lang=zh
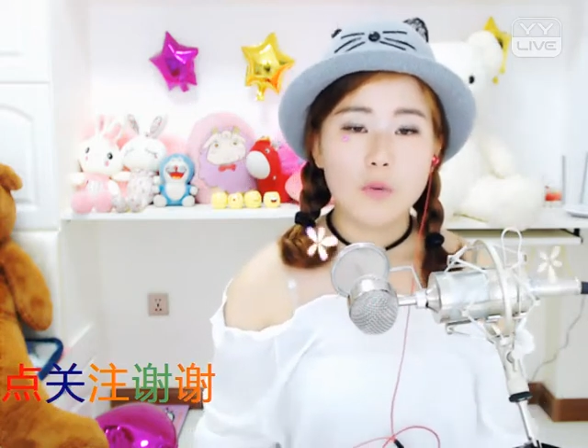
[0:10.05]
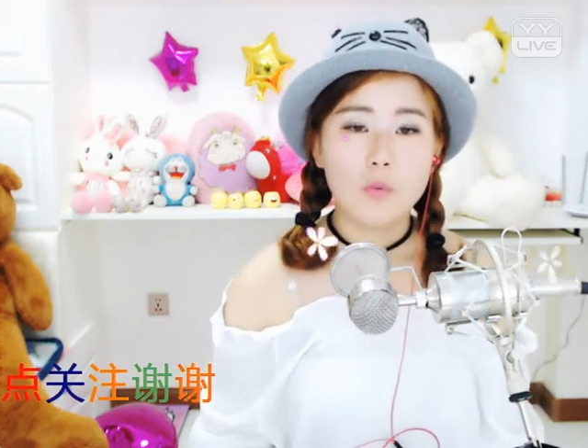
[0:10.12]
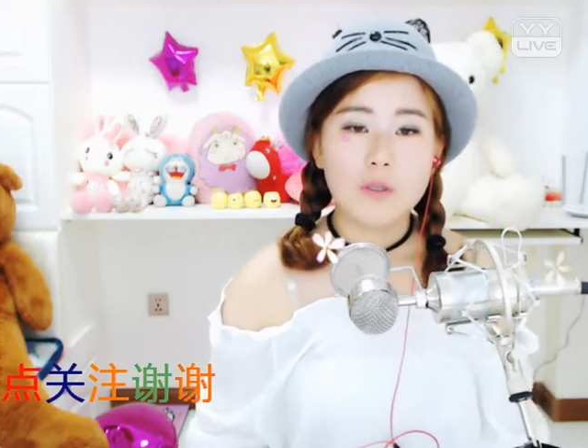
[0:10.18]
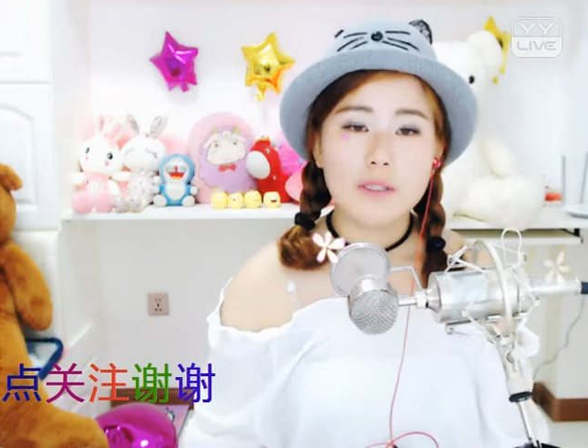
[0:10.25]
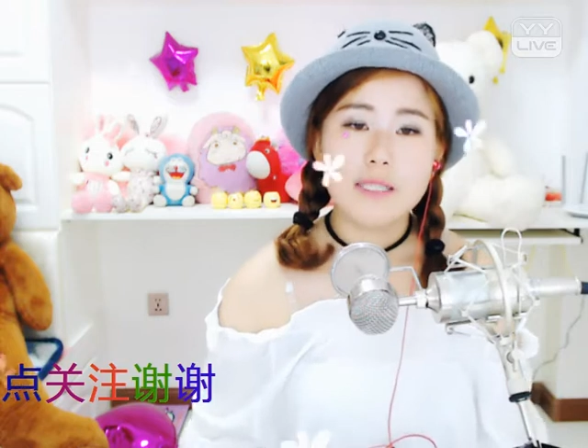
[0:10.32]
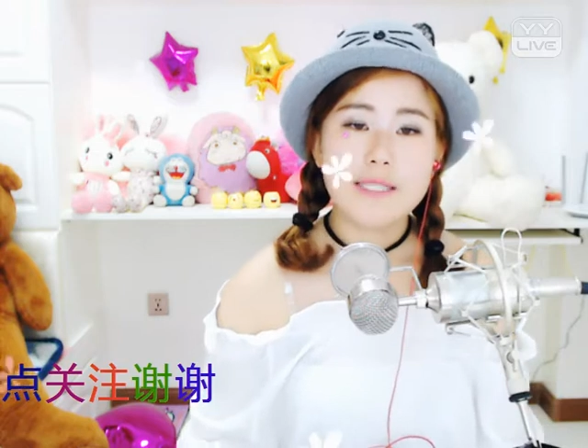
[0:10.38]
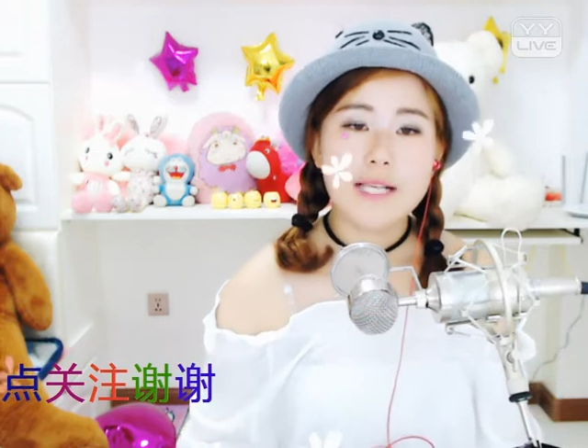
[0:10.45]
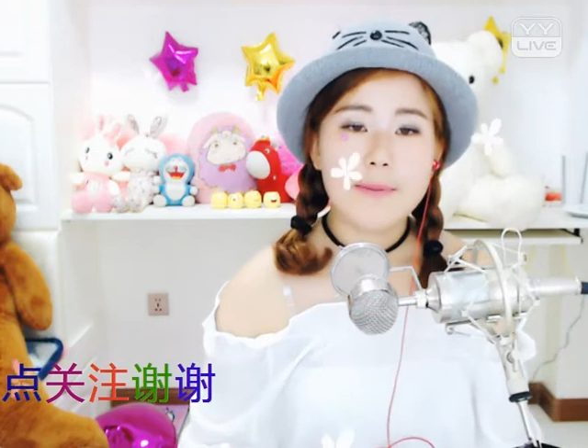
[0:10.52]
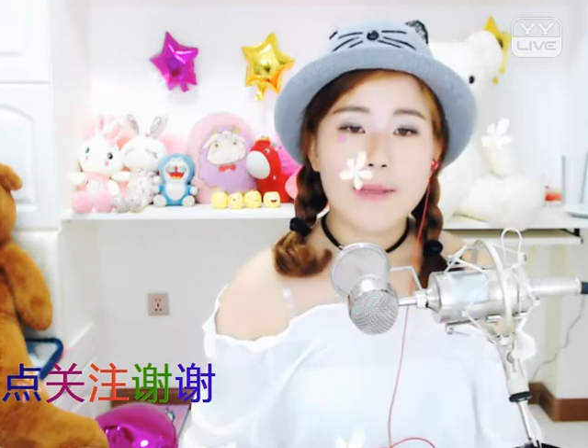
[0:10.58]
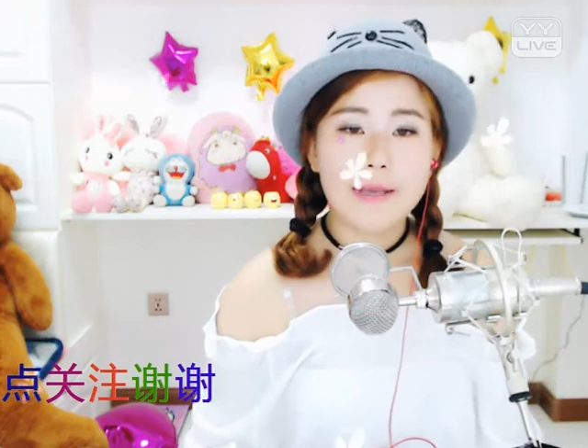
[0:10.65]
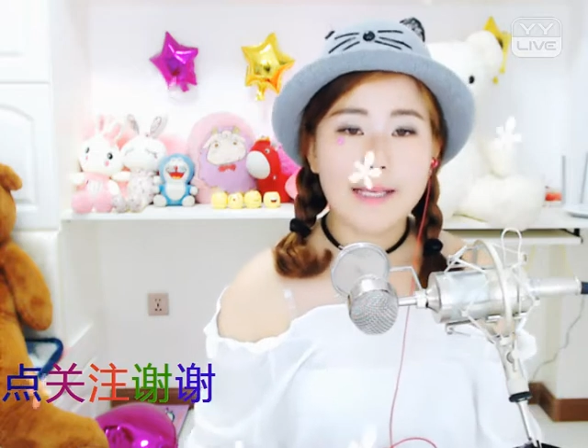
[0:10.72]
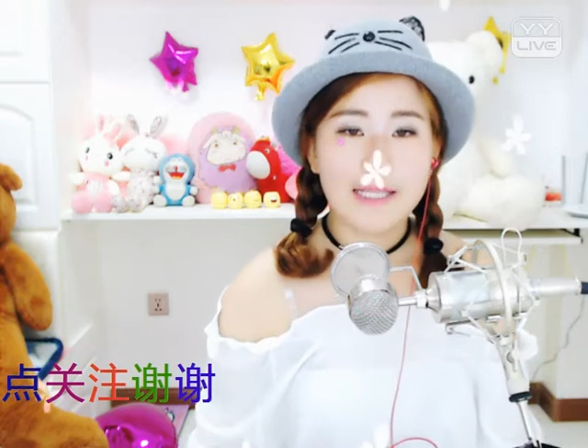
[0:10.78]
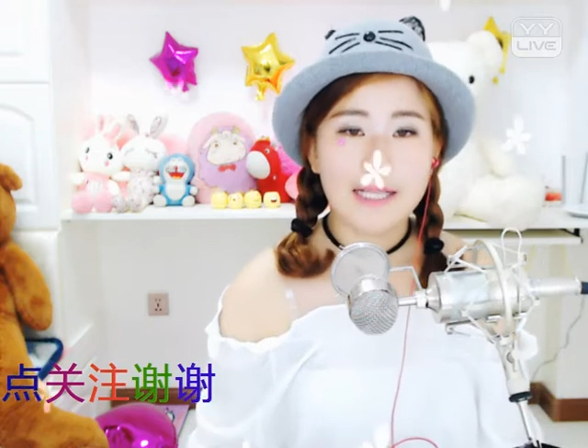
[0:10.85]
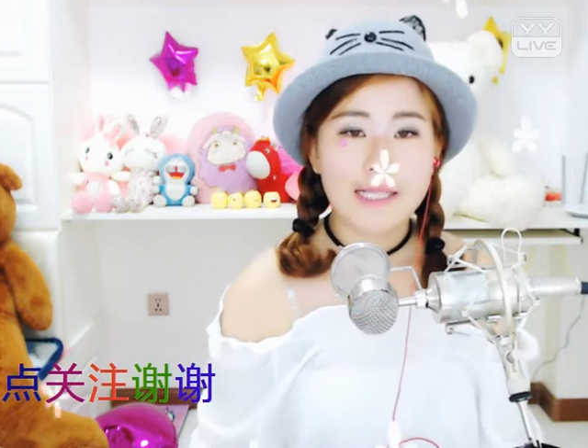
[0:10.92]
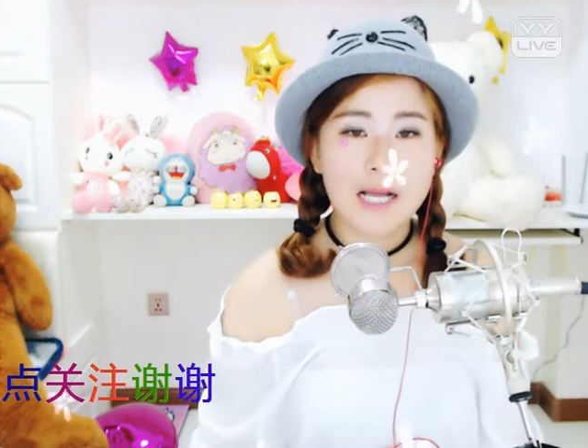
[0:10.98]
下面给大
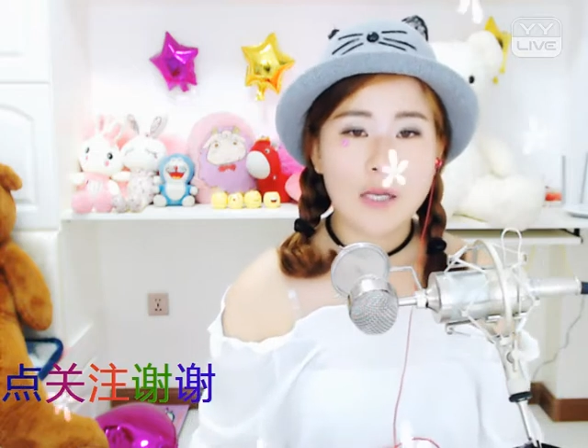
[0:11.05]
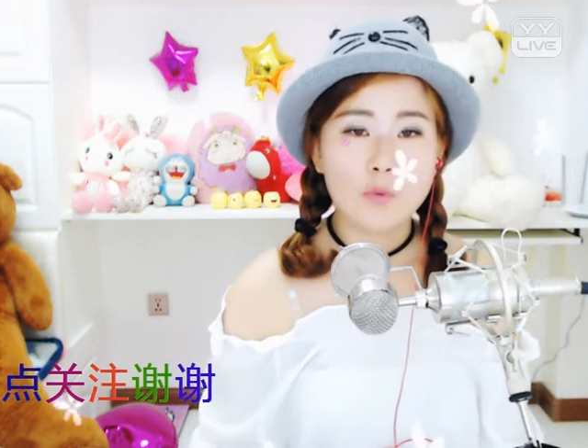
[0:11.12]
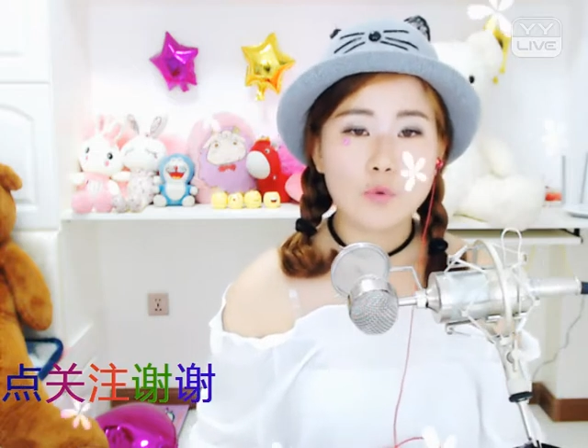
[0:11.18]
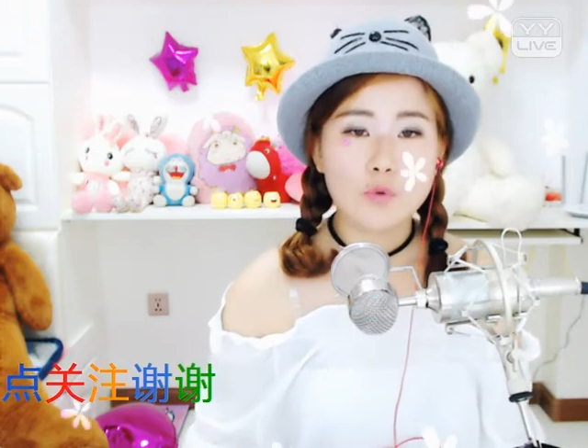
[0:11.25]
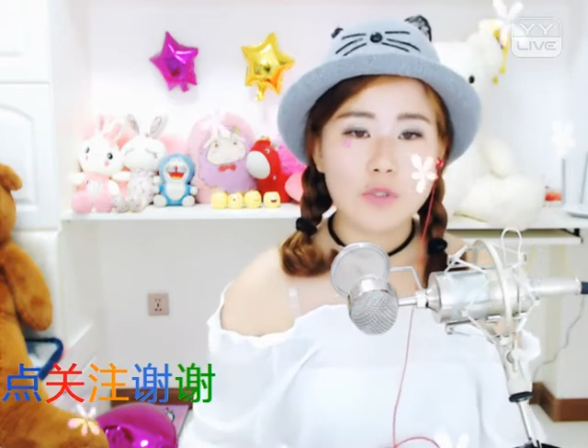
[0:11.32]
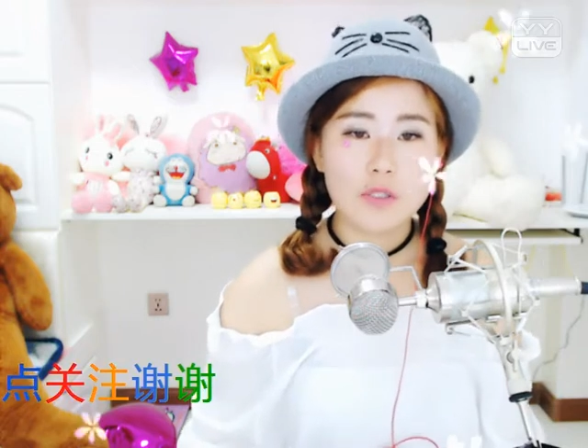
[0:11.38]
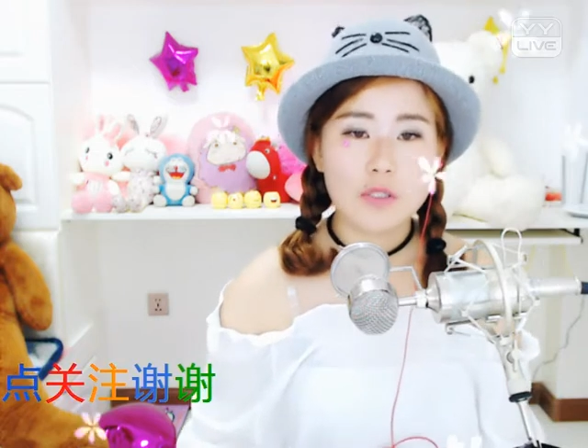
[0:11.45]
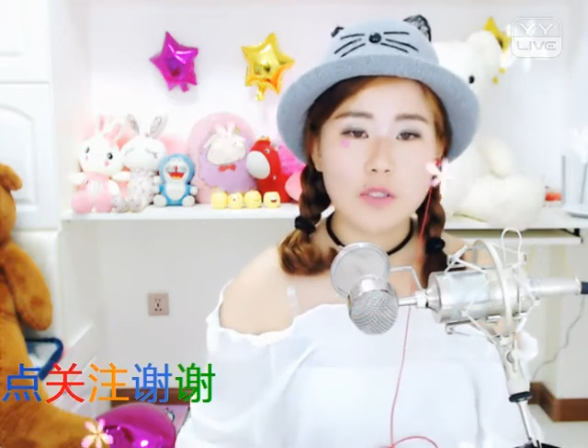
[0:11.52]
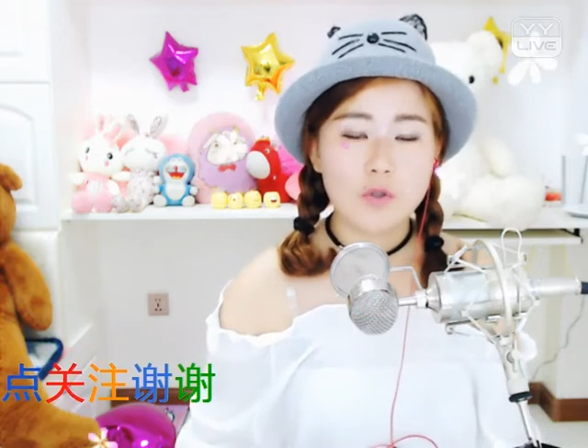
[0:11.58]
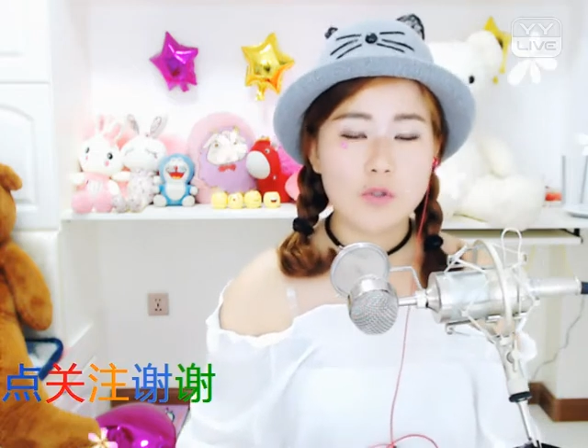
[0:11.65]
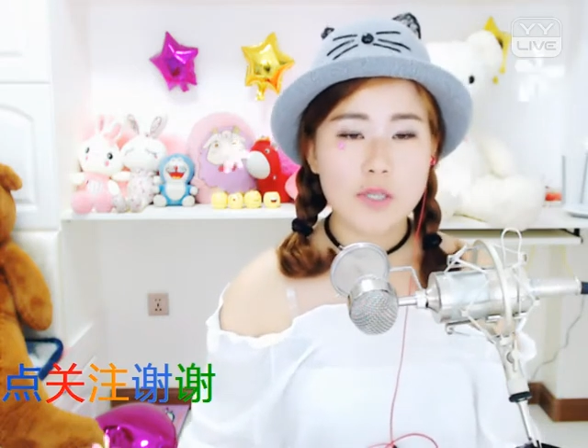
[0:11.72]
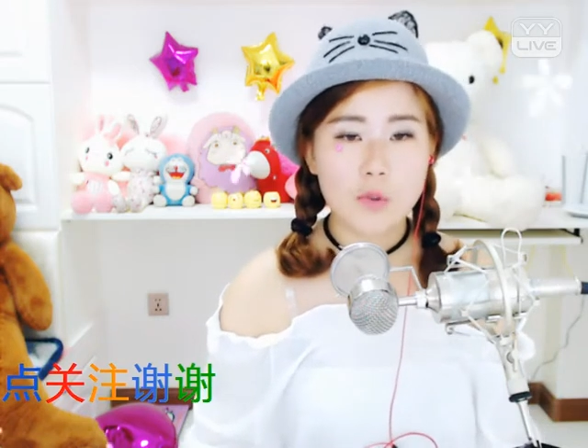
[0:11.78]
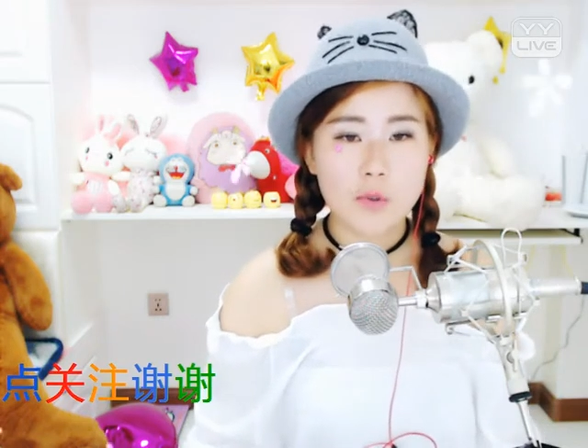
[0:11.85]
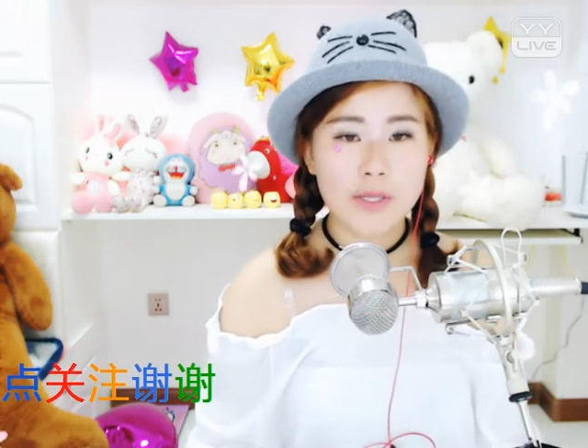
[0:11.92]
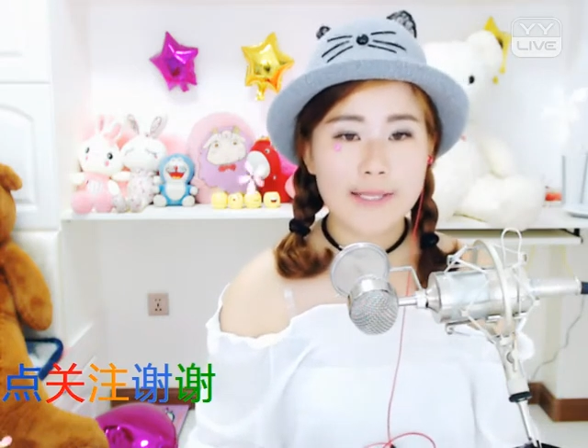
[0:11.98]
家录制一首《小冤
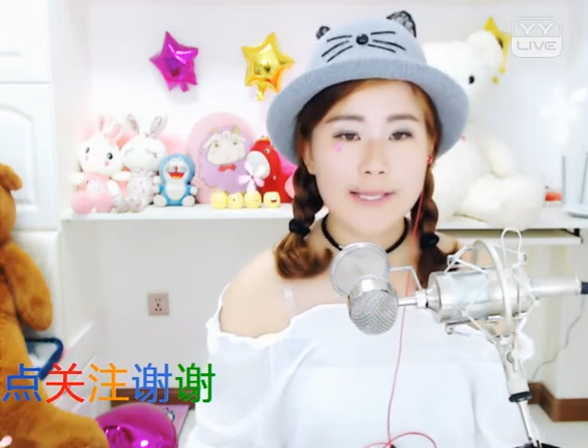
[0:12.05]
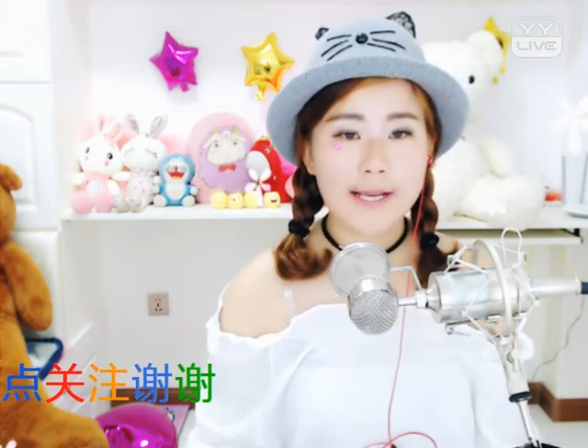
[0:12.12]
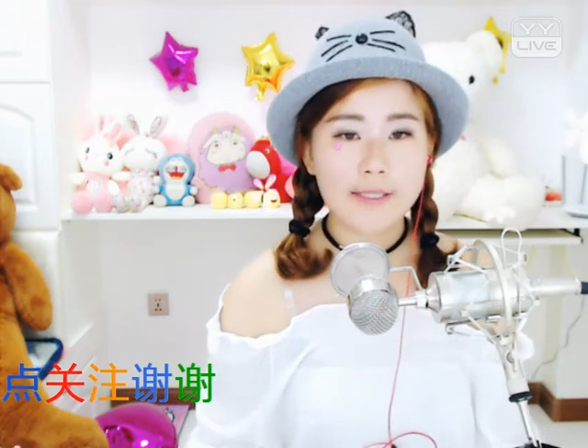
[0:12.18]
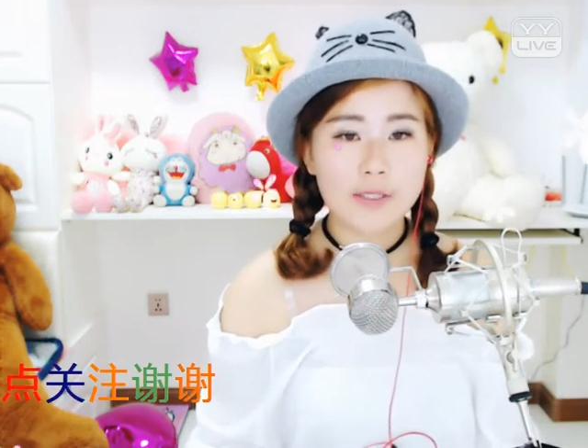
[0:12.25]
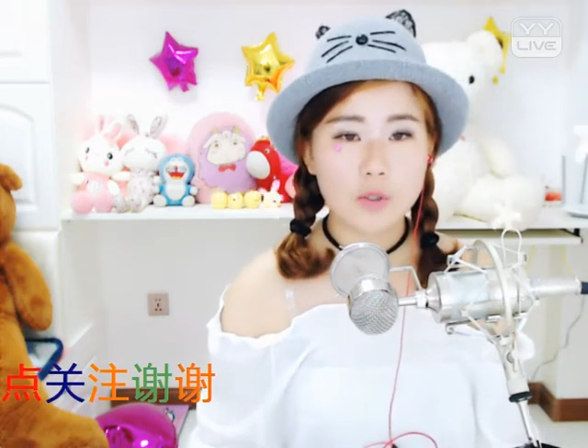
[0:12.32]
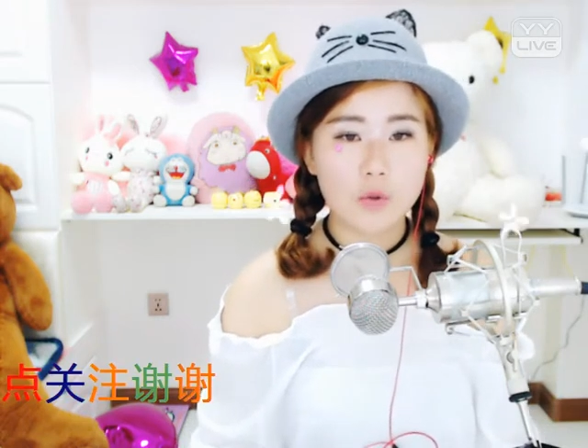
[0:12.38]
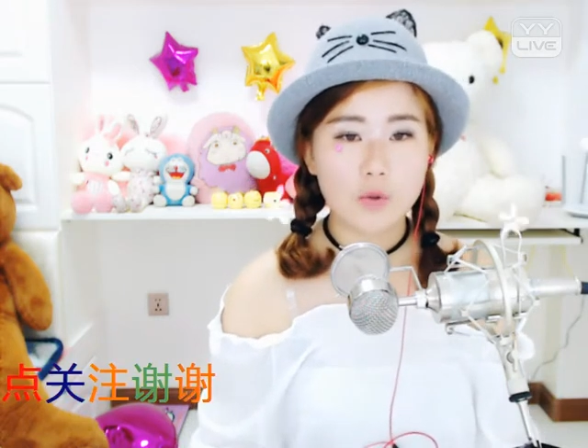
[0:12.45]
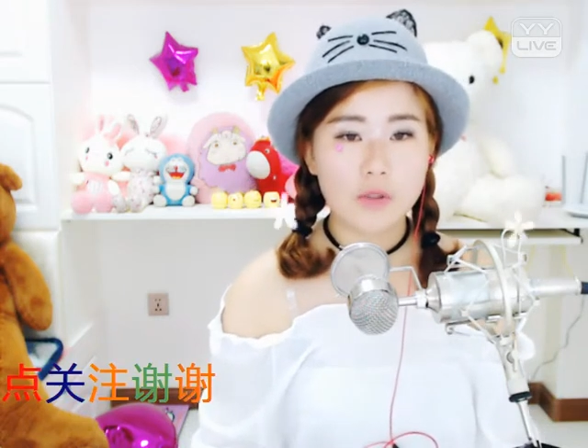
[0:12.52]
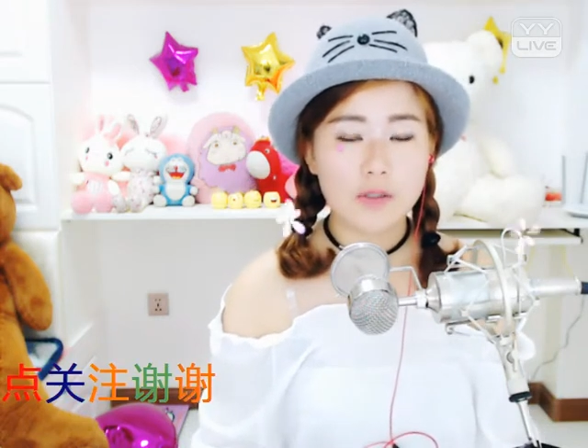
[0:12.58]
家》这首歌，